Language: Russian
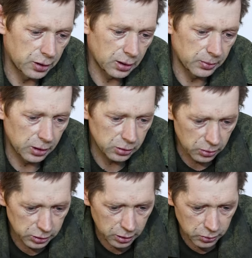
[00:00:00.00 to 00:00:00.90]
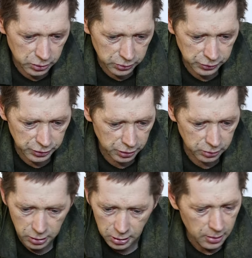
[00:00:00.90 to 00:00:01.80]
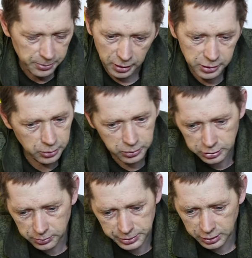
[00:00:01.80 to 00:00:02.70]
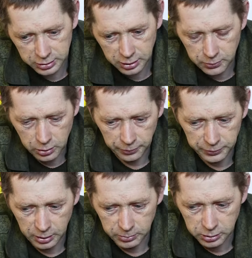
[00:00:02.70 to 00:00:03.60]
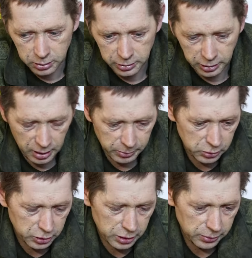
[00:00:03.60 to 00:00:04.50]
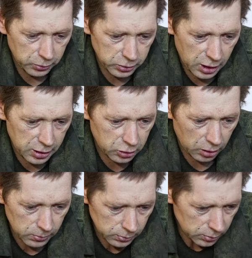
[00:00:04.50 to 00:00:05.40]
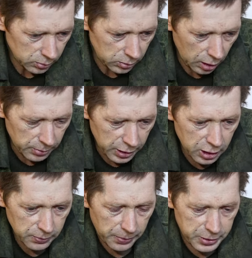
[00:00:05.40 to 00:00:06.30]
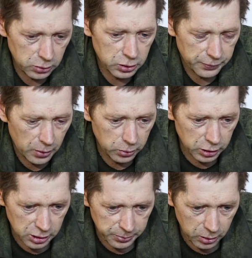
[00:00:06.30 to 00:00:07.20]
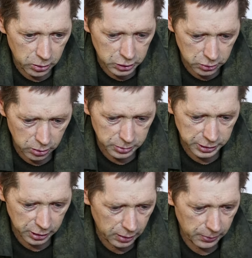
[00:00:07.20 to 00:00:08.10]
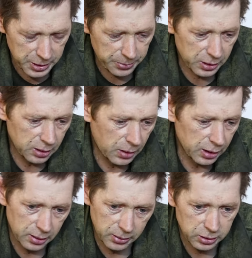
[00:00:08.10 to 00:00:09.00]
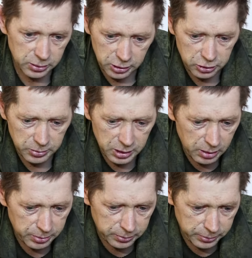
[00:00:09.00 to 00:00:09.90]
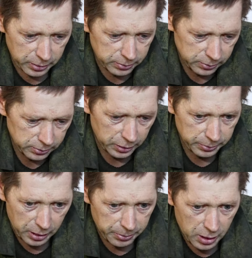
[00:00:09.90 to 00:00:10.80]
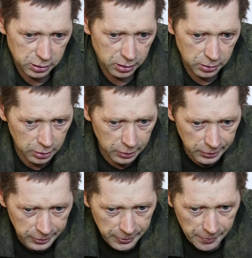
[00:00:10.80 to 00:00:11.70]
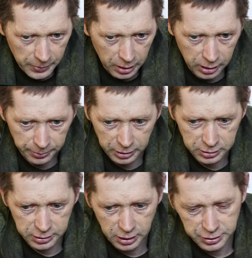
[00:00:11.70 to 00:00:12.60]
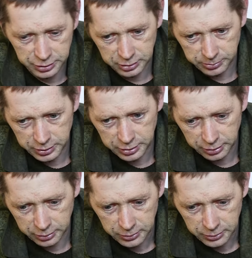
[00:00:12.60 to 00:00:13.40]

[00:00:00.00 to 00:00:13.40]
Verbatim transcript: что рядом Херсонская уже услышал, про них у нас вообще разговоров не было. И когда мы уже узнали, что мы едем вообще уже в какую-то Запорожскую область, тогда вообще понимание о чем-либо пропало, а, о происходящих событиях.